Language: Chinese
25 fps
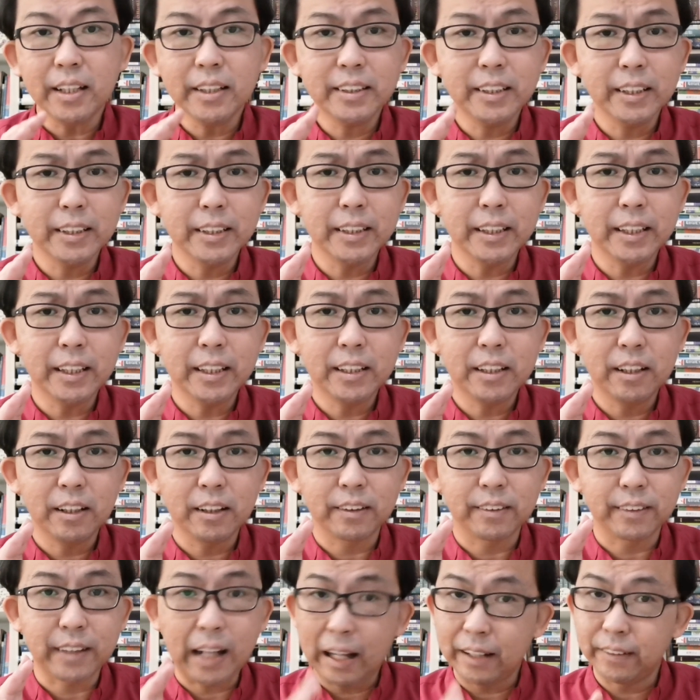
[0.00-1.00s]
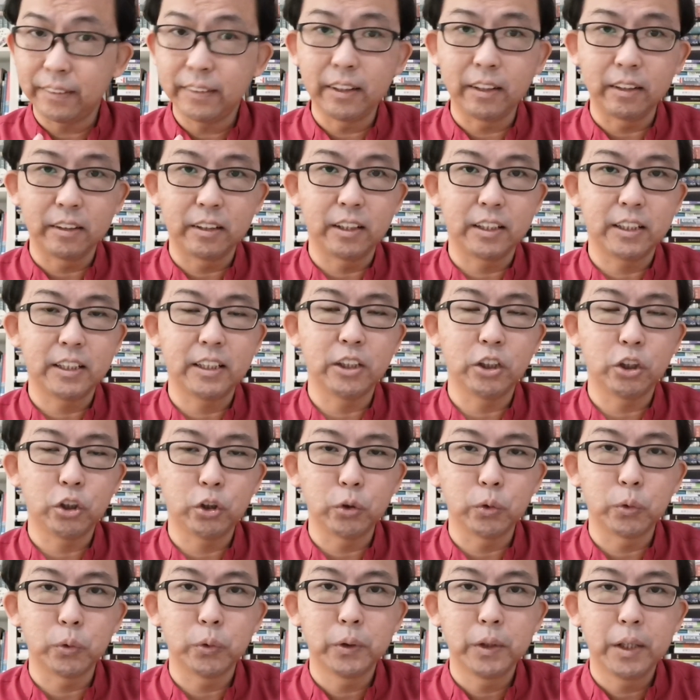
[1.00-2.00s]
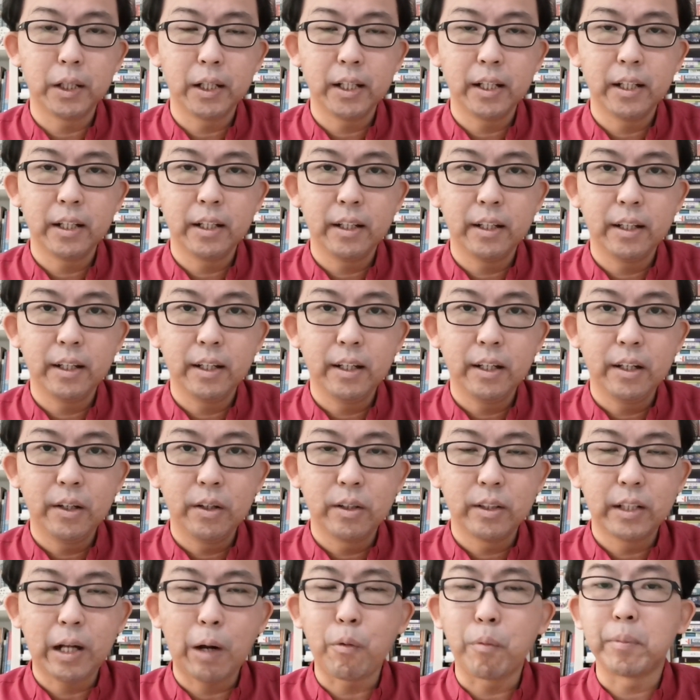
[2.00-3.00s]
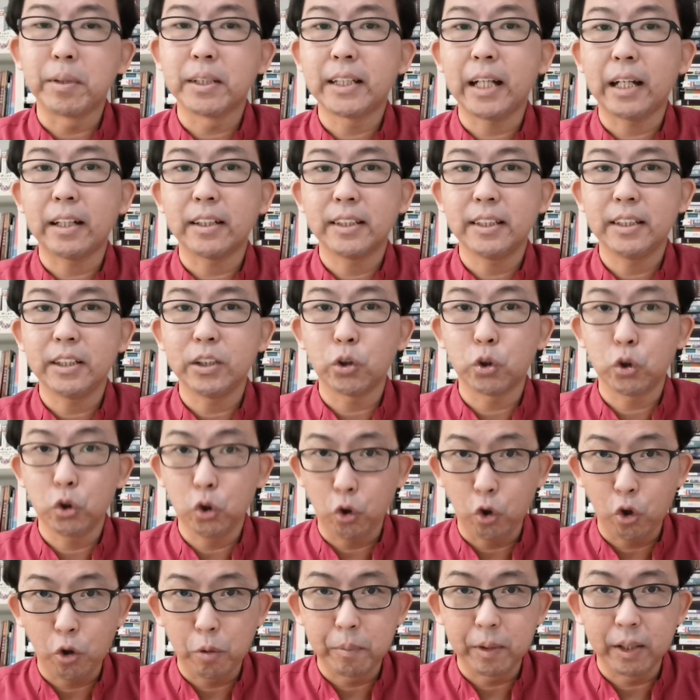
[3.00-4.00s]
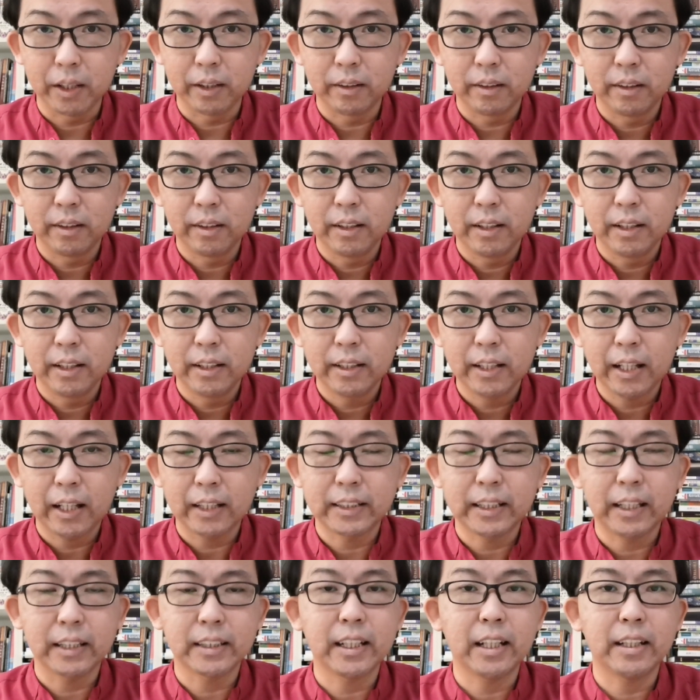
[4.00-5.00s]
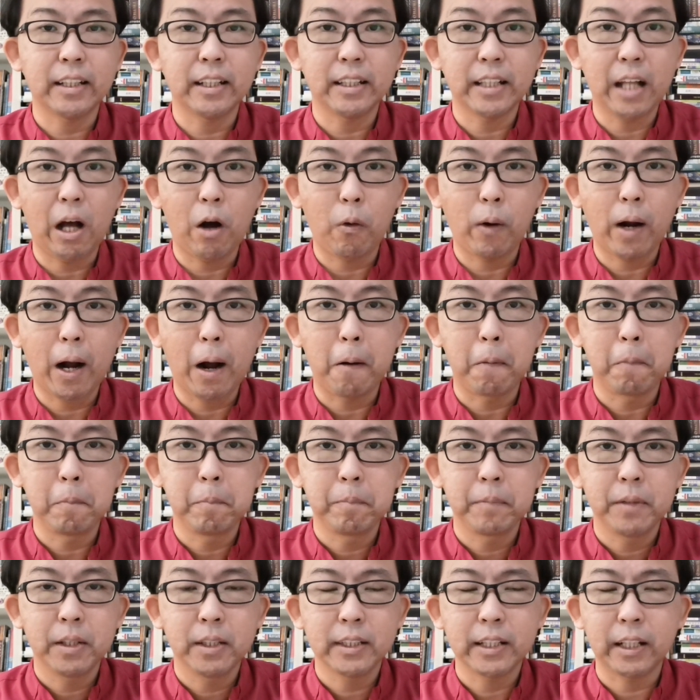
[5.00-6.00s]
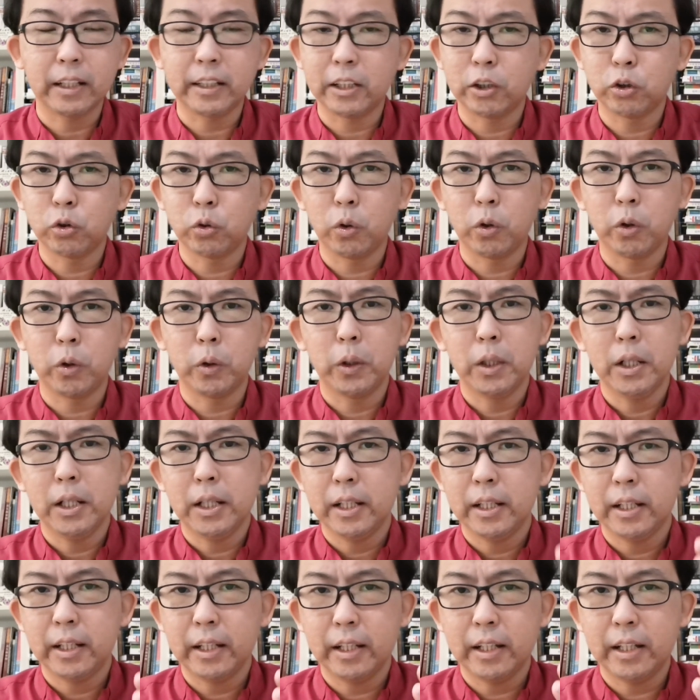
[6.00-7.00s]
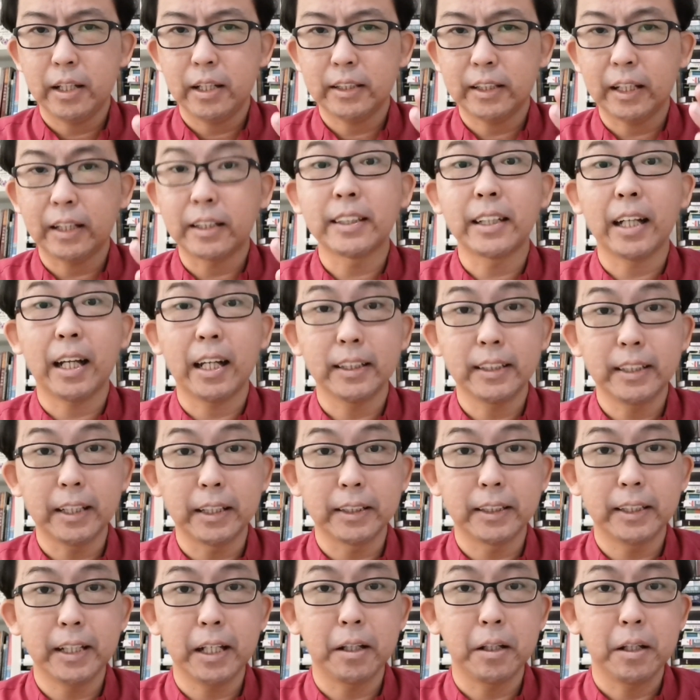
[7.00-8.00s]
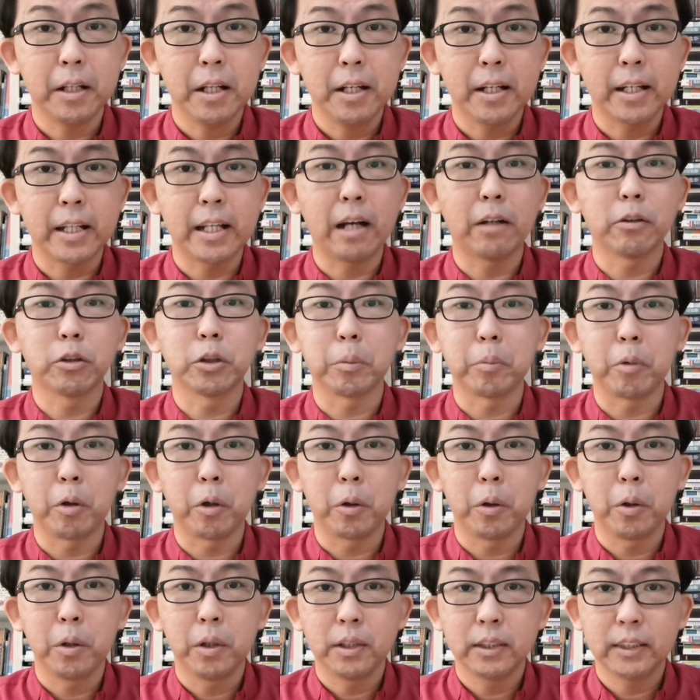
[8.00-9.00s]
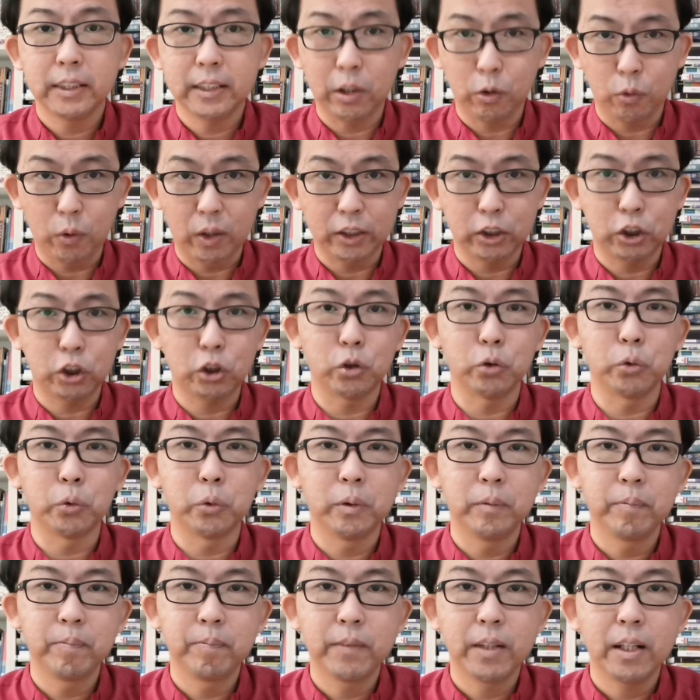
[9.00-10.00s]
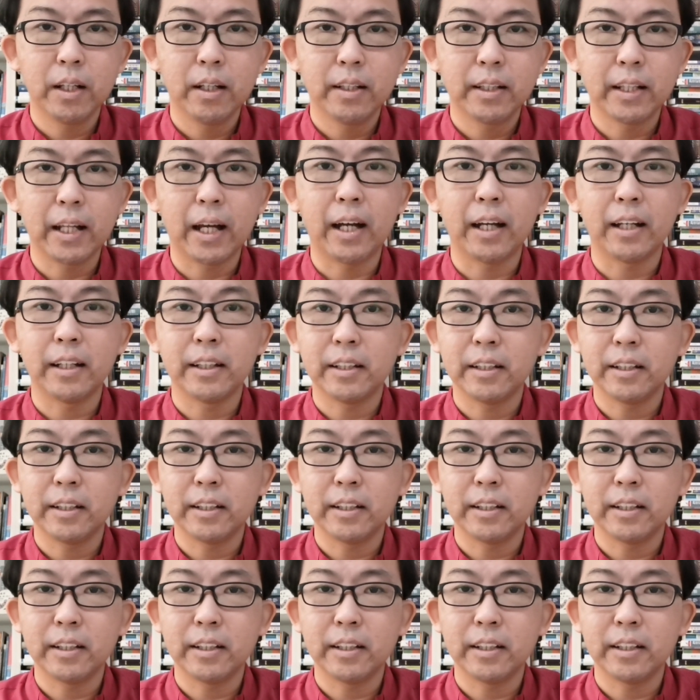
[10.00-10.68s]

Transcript: 这是一个难得的祈求，让我们想起所罗门，他向上帝祷告，上帝说，上帝向他显现，你要什么，尽管求。那